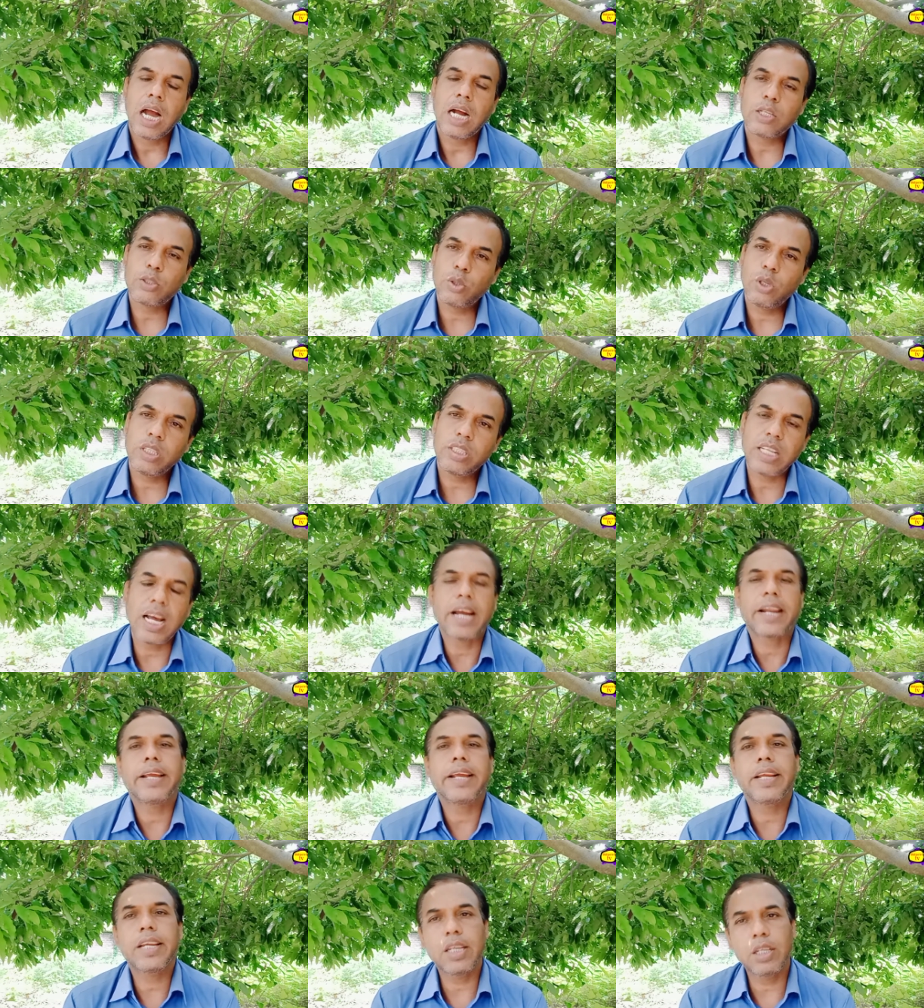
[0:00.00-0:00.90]
আসলে
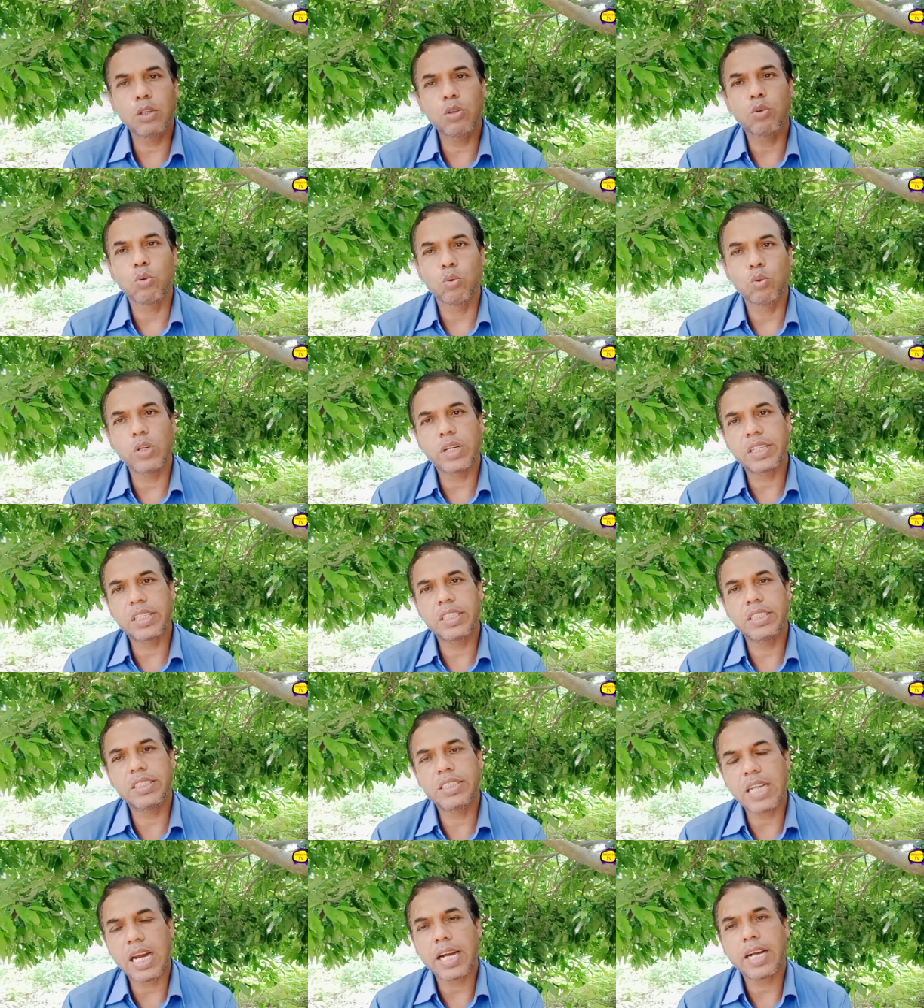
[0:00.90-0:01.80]
তারাই কিন্তু একটি
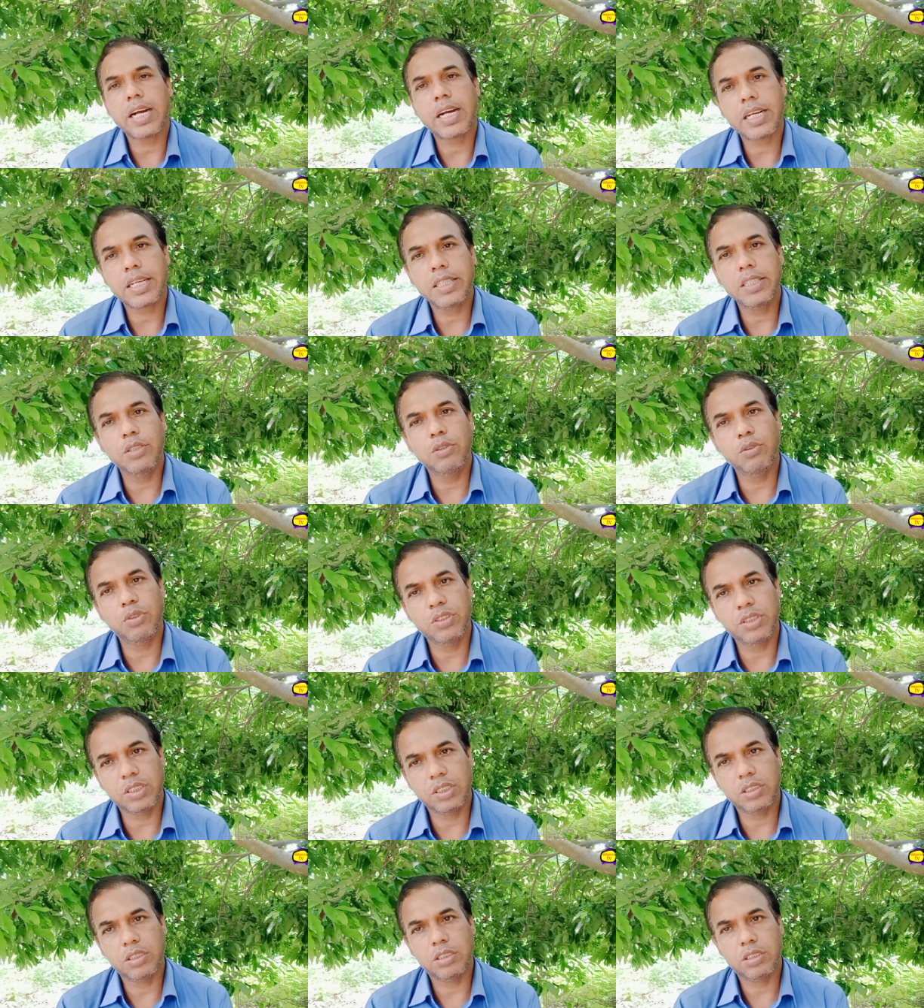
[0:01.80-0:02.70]
জায়গা কিন্তু
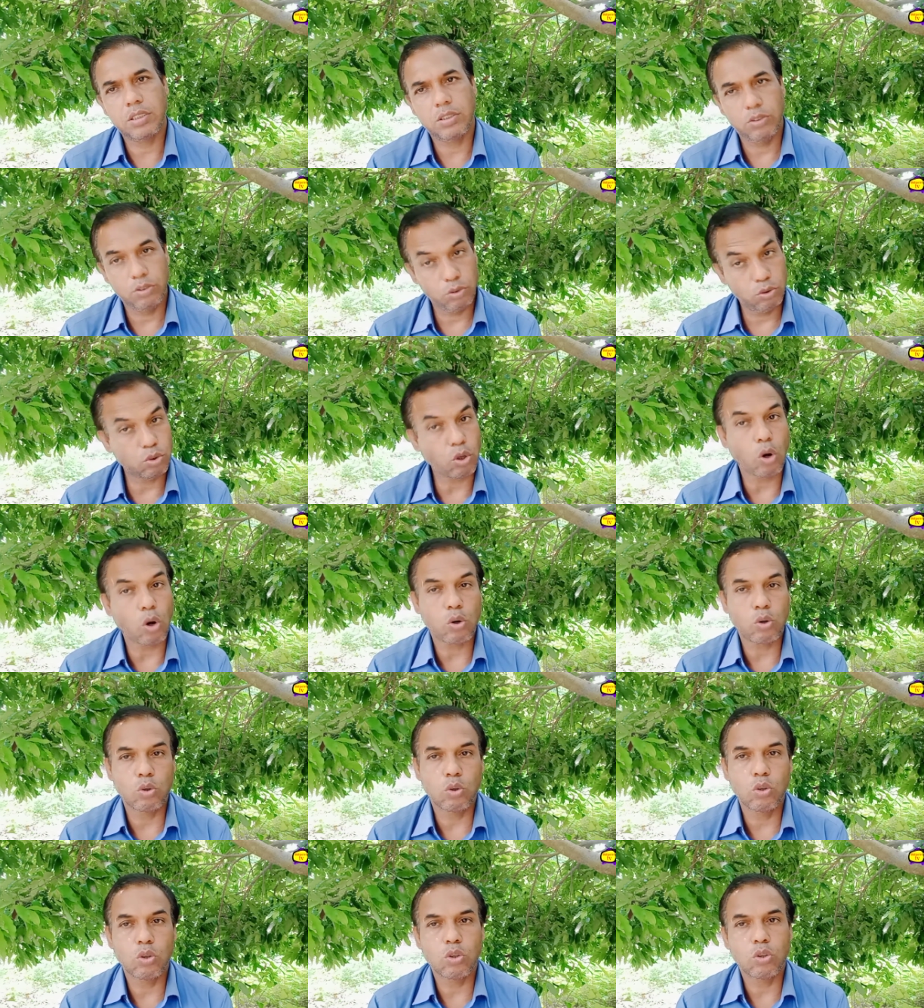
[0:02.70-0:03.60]

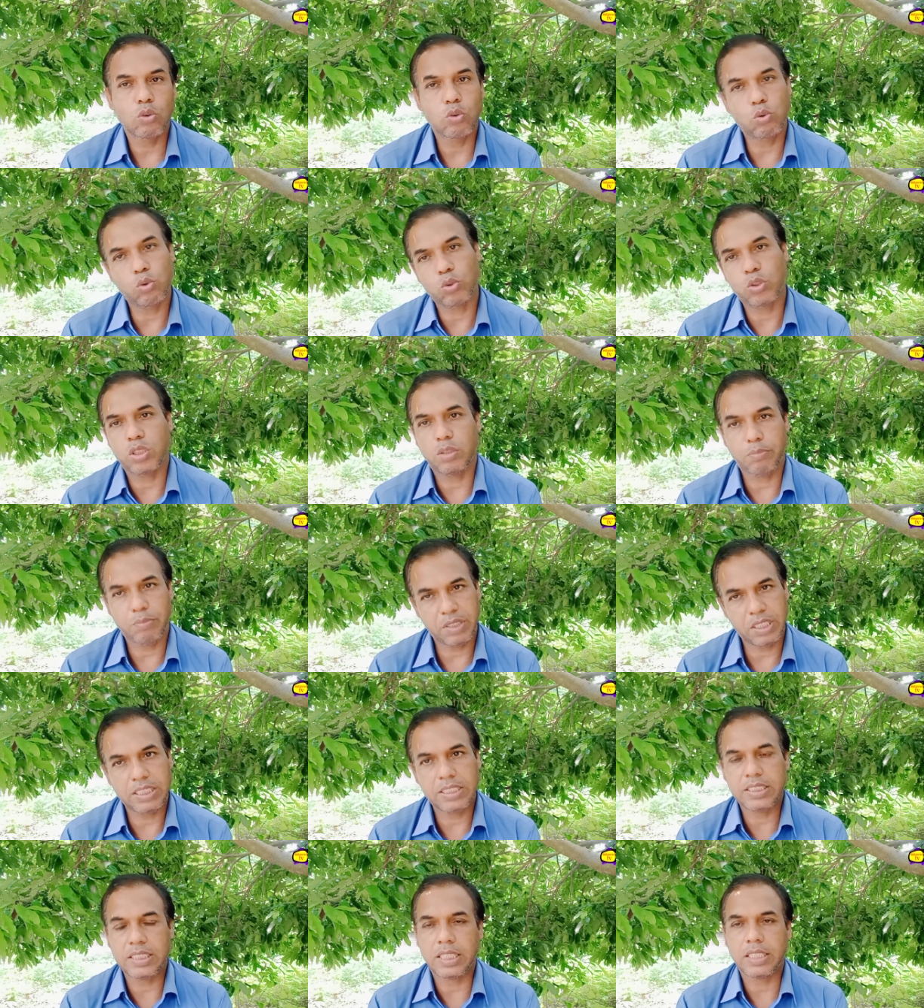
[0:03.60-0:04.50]
দখল করতে
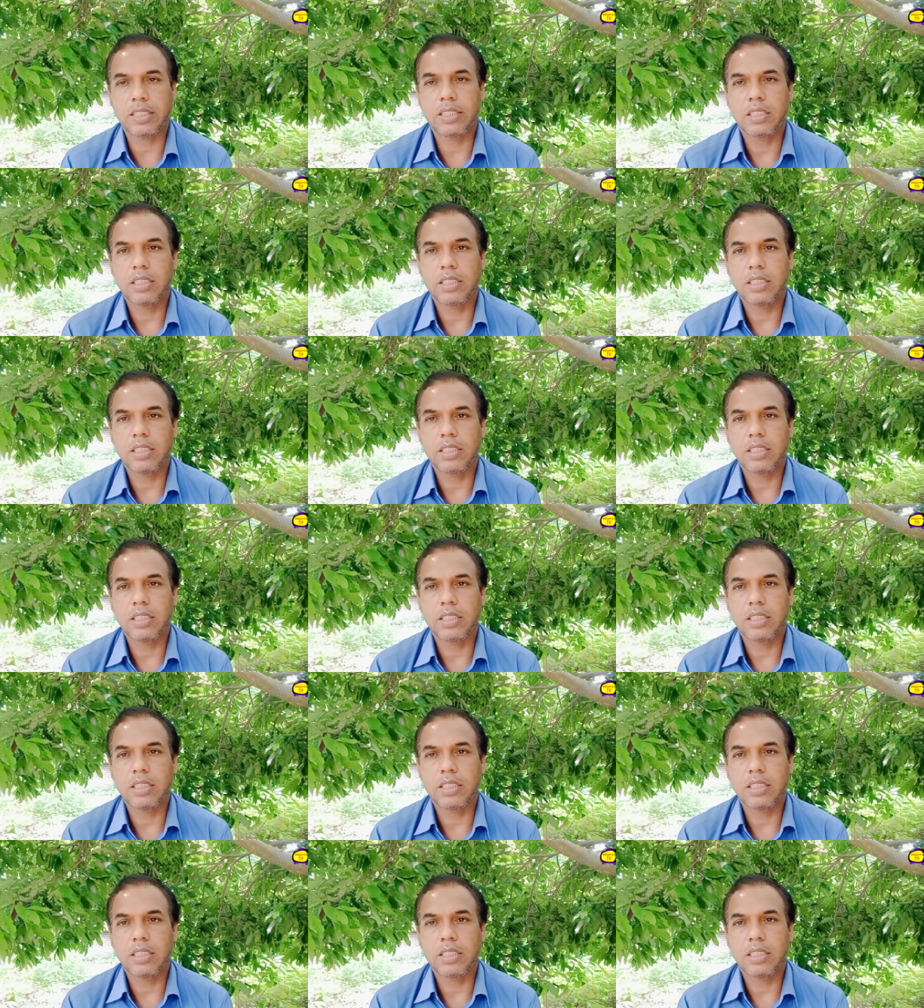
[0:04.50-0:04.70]
পেরেছেন